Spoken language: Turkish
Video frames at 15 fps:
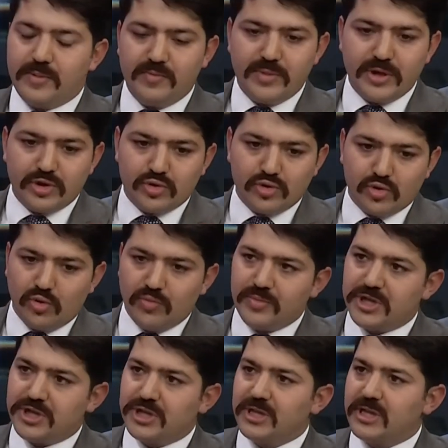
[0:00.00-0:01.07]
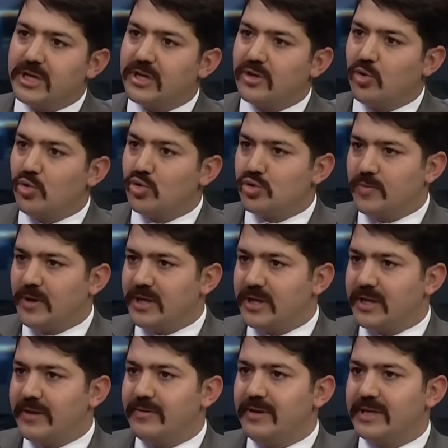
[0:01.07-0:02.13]
1515 yıllarında
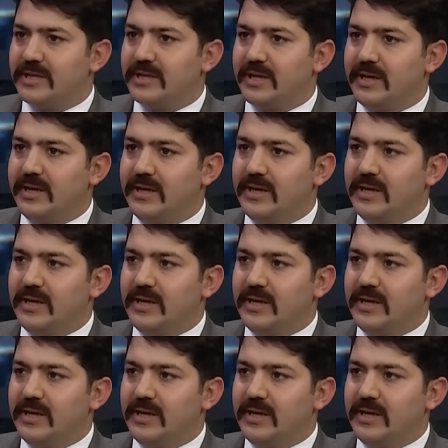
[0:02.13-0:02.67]
Osmanlı Devleti'nde